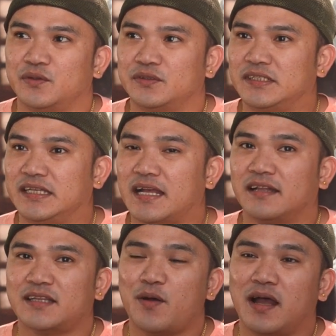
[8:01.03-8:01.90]
Si,
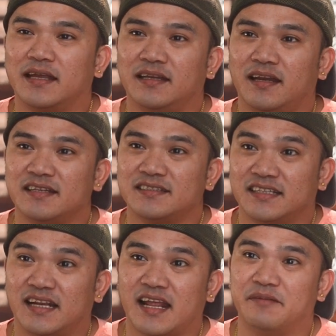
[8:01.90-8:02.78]
ang tawagin nila is
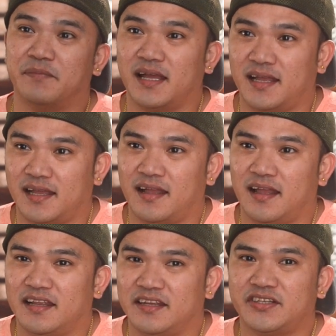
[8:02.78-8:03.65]
si grandma.
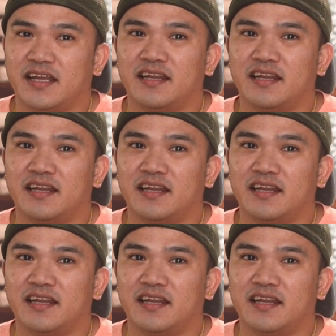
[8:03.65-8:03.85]
Siya